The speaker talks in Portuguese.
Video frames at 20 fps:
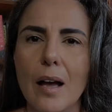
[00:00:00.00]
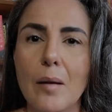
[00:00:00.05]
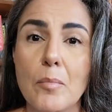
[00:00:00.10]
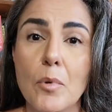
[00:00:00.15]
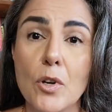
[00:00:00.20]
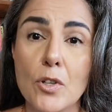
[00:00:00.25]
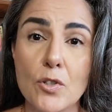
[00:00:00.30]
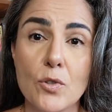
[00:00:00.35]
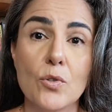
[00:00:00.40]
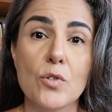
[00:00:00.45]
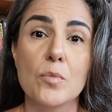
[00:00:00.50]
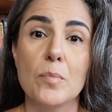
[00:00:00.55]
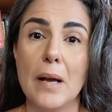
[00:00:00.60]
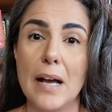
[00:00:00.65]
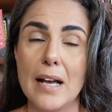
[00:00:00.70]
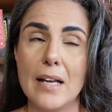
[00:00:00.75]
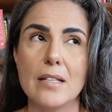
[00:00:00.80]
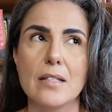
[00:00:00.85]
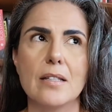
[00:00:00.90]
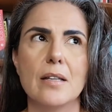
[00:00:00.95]
A morte dos
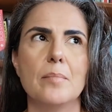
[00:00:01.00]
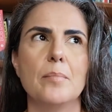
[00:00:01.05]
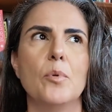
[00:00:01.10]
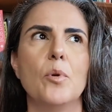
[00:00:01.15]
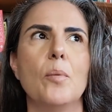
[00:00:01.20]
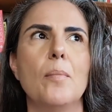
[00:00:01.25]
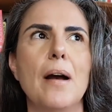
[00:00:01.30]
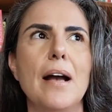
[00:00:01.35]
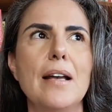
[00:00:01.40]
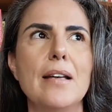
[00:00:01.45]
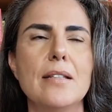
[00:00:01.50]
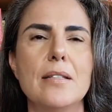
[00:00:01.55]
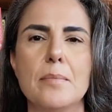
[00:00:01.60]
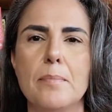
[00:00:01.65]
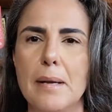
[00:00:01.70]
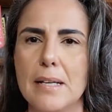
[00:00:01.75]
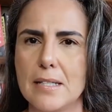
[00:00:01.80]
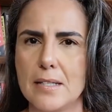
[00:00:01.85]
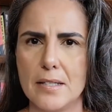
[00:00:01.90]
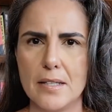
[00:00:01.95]
pais, né, por mais
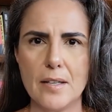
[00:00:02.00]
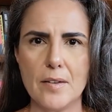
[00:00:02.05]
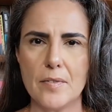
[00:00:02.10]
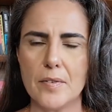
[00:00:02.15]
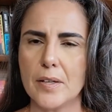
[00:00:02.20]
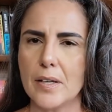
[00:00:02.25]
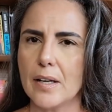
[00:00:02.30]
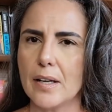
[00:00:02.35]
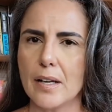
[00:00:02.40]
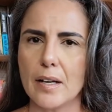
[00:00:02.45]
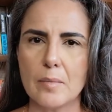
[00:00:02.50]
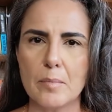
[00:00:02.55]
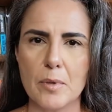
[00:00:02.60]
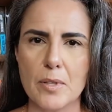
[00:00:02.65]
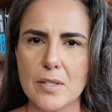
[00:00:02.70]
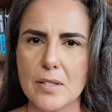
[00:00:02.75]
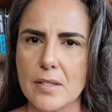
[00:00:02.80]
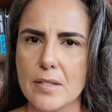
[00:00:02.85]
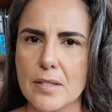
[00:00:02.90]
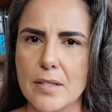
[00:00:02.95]
pacífica que ela
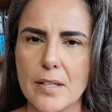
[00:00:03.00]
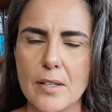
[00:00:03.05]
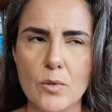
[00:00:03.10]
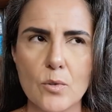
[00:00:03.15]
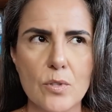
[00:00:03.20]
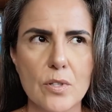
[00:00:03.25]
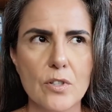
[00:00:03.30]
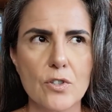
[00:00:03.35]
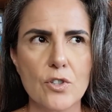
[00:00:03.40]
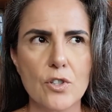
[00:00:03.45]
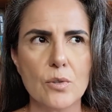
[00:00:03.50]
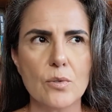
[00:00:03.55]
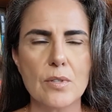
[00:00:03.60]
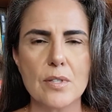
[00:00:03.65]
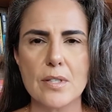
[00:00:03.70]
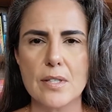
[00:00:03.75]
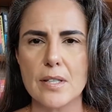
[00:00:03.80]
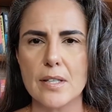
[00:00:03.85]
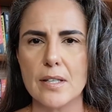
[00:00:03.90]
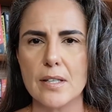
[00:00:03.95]
possa ser, no sentido
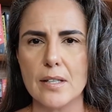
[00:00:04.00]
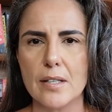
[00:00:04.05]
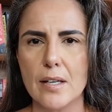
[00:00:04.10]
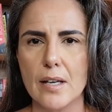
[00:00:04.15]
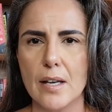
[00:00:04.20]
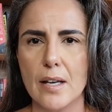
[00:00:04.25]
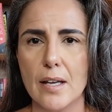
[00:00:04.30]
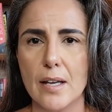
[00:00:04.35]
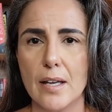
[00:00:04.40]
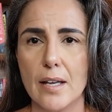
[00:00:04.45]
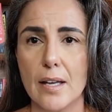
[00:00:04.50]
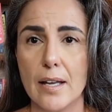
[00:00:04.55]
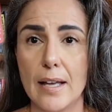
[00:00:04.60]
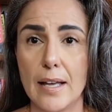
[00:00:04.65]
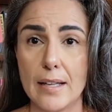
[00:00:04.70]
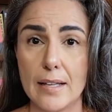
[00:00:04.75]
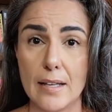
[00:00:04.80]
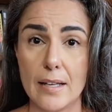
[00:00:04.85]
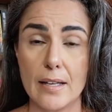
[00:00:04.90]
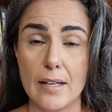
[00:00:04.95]
assim,
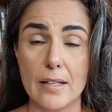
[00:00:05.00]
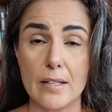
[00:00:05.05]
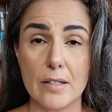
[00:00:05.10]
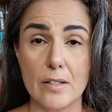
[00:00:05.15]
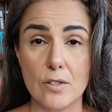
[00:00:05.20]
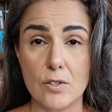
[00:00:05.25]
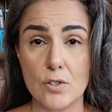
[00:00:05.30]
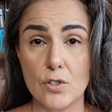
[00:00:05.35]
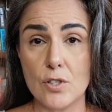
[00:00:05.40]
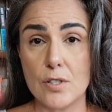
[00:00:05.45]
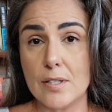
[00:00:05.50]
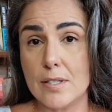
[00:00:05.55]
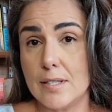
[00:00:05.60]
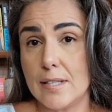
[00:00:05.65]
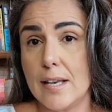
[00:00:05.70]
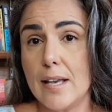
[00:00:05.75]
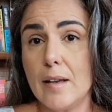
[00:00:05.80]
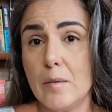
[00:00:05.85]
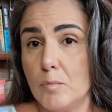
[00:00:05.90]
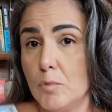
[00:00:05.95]
é, de
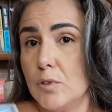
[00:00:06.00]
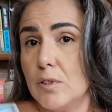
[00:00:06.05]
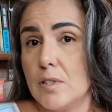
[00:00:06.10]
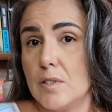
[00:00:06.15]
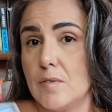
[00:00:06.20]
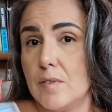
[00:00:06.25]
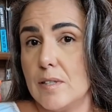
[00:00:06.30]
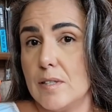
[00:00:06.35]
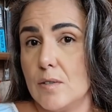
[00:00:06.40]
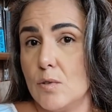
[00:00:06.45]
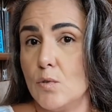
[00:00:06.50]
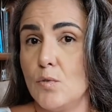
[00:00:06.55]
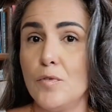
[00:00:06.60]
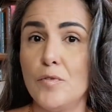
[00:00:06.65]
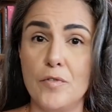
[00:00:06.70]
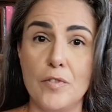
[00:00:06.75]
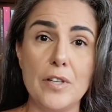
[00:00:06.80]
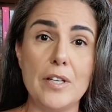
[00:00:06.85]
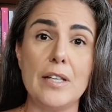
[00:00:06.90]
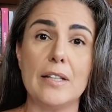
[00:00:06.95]
ser muitas vezes o
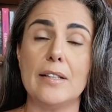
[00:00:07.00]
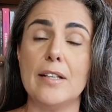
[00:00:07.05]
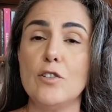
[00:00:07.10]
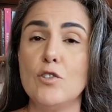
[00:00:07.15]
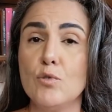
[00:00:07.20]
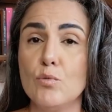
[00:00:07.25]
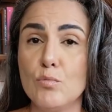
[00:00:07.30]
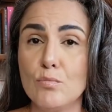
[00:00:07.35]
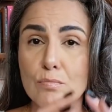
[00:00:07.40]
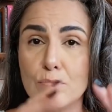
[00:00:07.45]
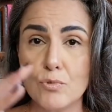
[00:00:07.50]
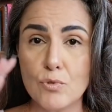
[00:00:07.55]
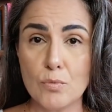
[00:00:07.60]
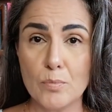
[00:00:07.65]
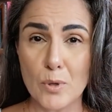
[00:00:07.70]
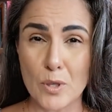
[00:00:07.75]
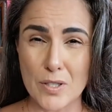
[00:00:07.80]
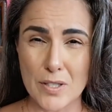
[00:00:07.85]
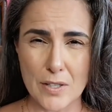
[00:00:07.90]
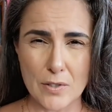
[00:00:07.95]
fim até de um, de um
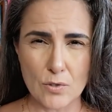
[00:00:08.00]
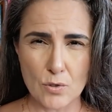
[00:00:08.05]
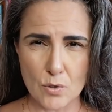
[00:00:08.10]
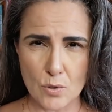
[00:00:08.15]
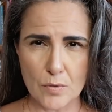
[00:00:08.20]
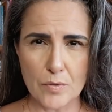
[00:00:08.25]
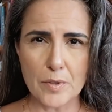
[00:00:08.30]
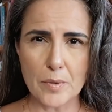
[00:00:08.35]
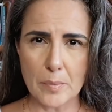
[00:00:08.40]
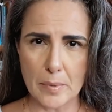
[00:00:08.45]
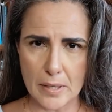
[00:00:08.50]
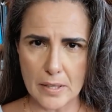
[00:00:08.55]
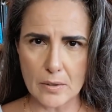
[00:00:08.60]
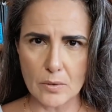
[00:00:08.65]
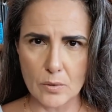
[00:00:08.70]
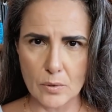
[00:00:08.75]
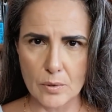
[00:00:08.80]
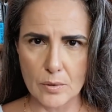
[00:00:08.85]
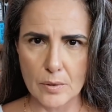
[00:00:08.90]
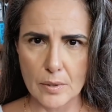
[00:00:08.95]
processo de
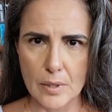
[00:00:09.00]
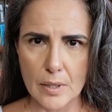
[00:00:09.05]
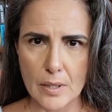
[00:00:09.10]
sofrimento,